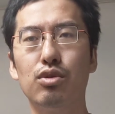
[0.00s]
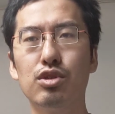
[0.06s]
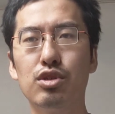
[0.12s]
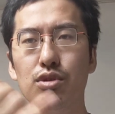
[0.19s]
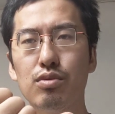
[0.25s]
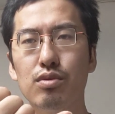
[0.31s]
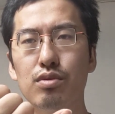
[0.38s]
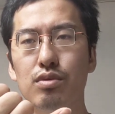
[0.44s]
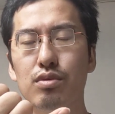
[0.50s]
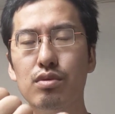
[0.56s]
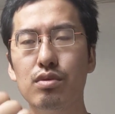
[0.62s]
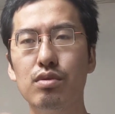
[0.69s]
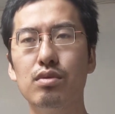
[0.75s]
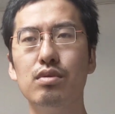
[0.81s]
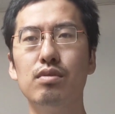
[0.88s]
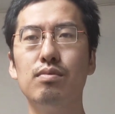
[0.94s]
プッシュ
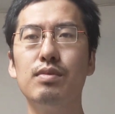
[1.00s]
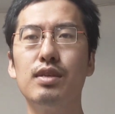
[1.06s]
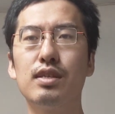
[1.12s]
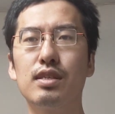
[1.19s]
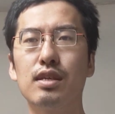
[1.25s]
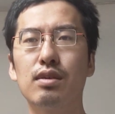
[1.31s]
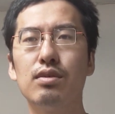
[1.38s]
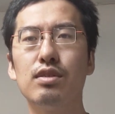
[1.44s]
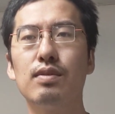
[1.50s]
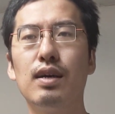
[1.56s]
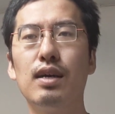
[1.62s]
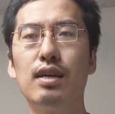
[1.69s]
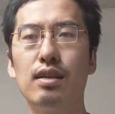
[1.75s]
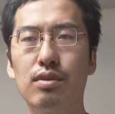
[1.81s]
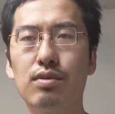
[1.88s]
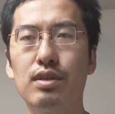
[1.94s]
皆さんこんにち
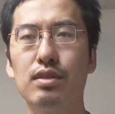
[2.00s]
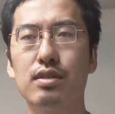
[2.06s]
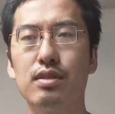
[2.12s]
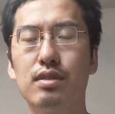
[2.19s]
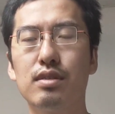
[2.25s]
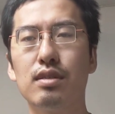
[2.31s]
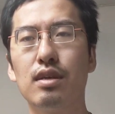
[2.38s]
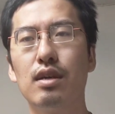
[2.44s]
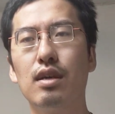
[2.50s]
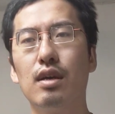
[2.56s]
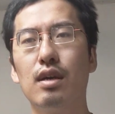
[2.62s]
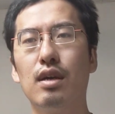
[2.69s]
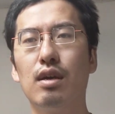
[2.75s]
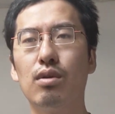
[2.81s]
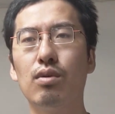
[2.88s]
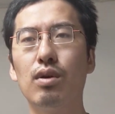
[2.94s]
は加藤です
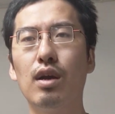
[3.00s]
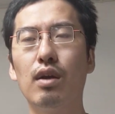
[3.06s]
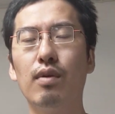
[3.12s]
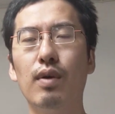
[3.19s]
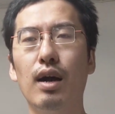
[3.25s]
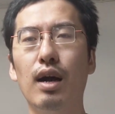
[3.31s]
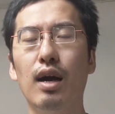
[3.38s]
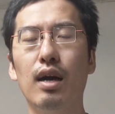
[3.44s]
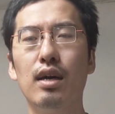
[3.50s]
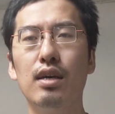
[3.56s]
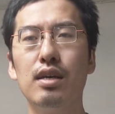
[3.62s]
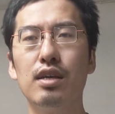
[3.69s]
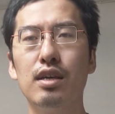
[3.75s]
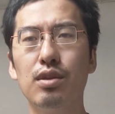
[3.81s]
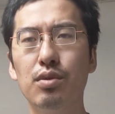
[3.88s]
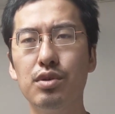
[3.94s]
今回は
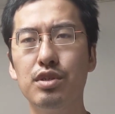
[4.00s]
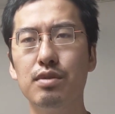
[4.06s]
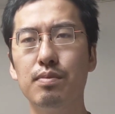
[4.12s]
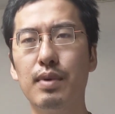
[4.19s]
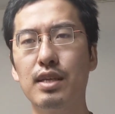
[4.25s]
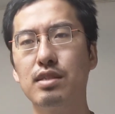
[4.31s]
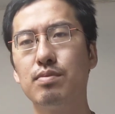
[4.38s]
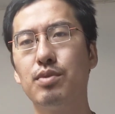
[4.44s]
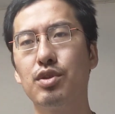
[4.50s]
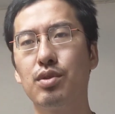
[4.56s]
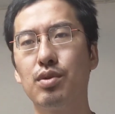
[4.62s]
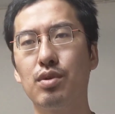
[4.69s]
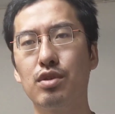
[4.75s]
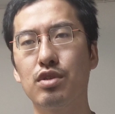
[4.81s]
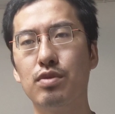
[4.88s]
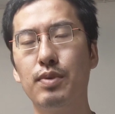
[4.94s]
ひとし松
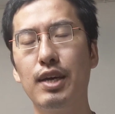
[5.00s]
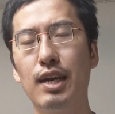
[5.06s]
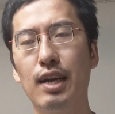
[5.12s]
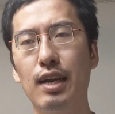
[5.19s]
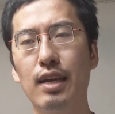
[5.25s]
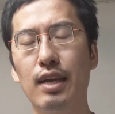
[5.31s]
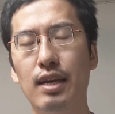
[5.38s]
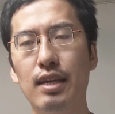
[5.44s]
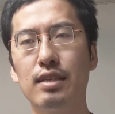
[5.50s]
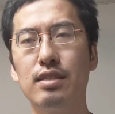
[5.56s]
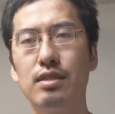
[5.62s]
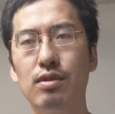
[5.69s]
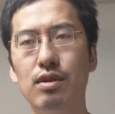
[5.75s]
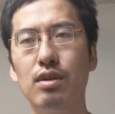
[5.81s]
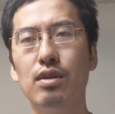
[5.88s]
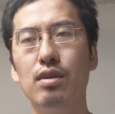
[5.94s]
本の滑らない
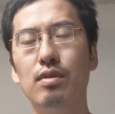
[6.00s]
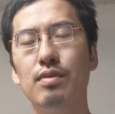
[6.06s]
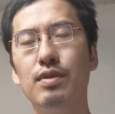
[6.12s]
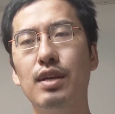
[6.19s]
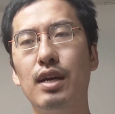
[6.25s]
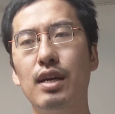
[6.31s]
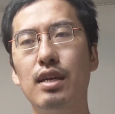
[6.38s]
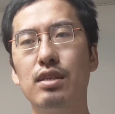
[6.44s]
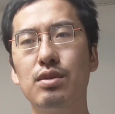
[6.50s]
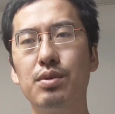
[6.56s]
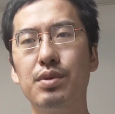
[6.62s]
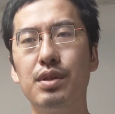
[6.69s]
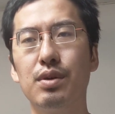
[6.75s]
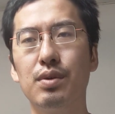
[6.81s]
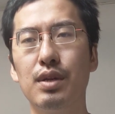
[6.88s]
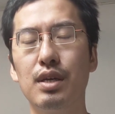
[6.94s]
話の
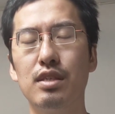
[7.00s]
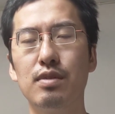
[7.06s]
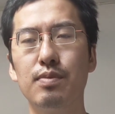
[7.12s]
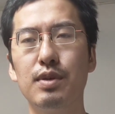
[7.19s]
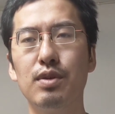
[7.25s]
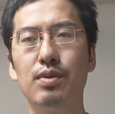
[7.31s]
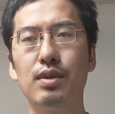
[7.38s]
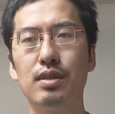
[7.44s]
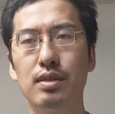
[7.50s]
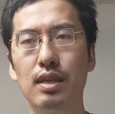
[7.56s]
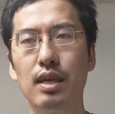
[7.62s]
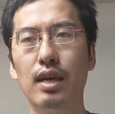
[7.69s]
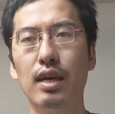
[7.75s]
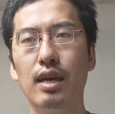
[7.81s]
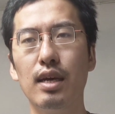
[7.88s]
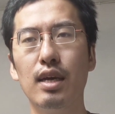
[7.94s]
ナレーションでおなじみのです
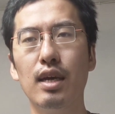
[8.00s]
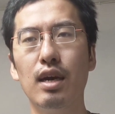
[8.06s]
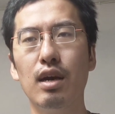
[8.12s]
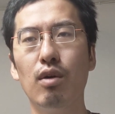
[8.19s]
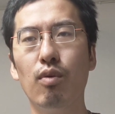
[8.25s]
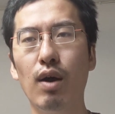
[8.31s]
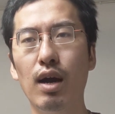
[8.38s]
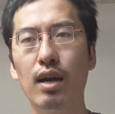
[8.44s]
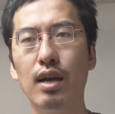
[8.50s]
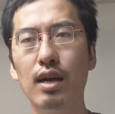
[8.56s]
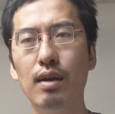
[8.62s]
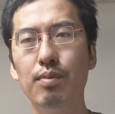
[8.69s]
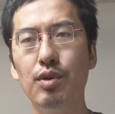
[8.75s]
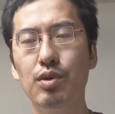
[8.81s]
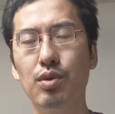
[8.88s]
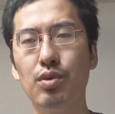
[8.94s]
ね
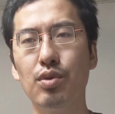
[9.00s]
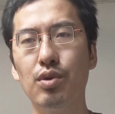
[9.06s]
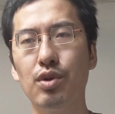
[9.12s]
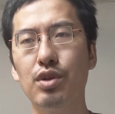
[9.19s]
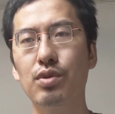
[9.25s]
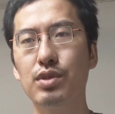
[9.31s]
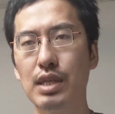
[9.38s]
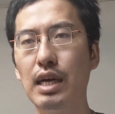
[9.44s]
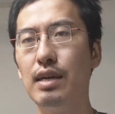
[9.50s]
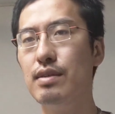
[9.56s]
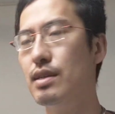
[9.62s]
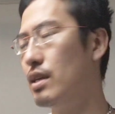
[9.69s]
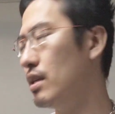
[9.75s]
若本則夫さん